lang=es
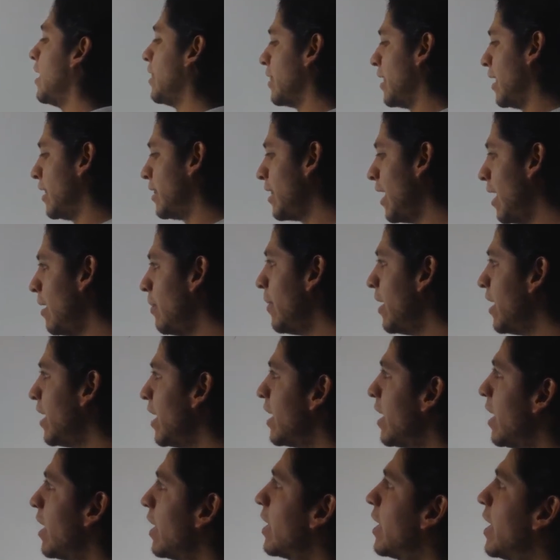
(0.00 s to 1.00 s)
de tal
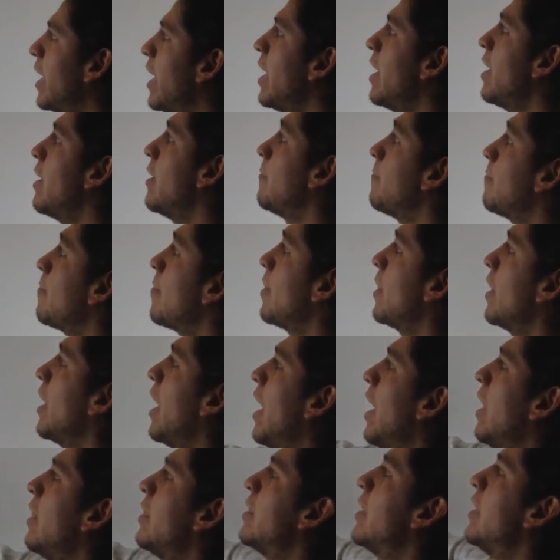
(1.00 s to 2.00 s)
manera que
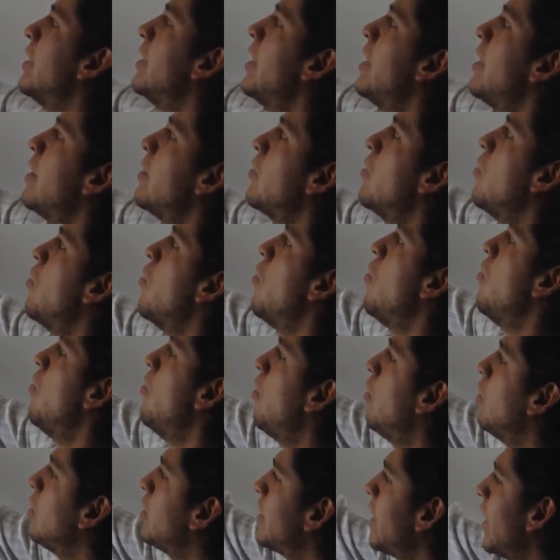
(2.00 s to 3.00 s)
al tener un
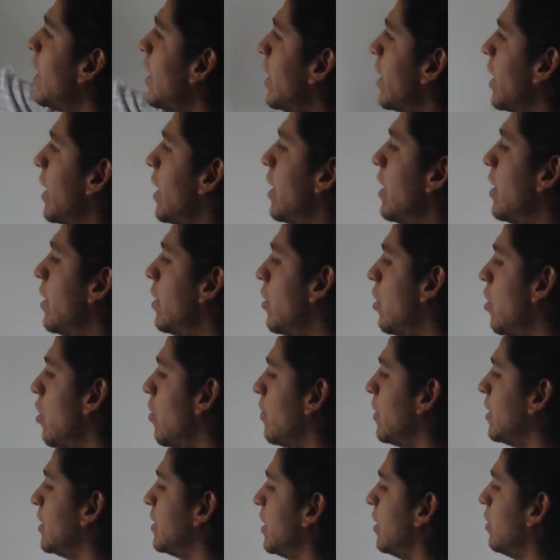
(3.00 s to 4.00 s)
voltaje,
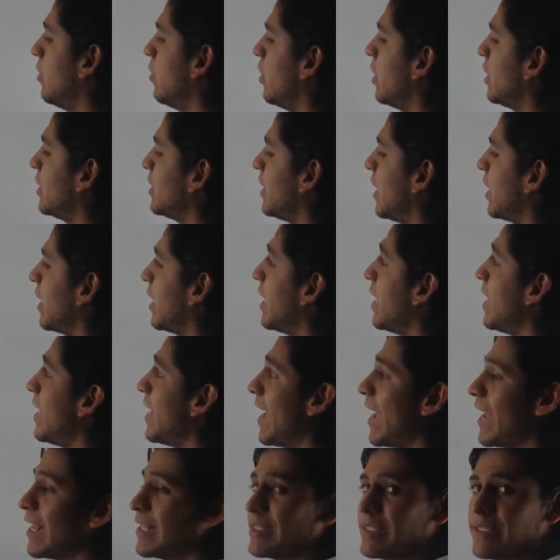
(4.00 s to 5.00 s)
comenzando desde
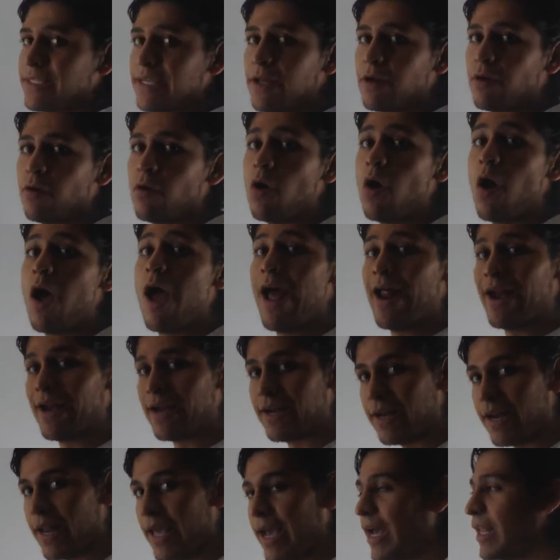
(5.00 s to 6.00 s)
aquí en cero,
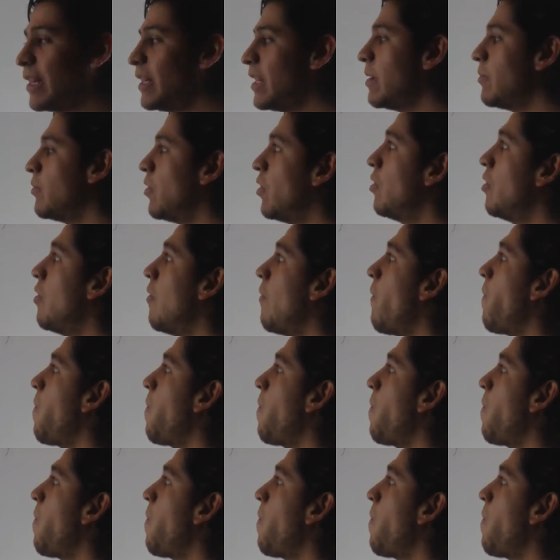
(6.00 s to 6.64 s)
negativo,